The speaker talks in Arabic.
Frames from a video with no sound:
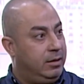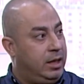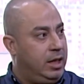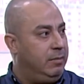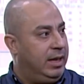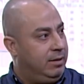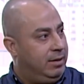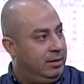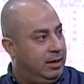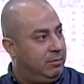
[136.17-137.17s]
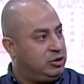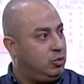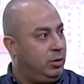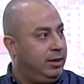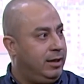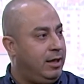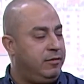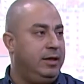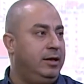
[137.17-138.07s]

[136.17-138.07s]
قيمة للمشروع الإغاثي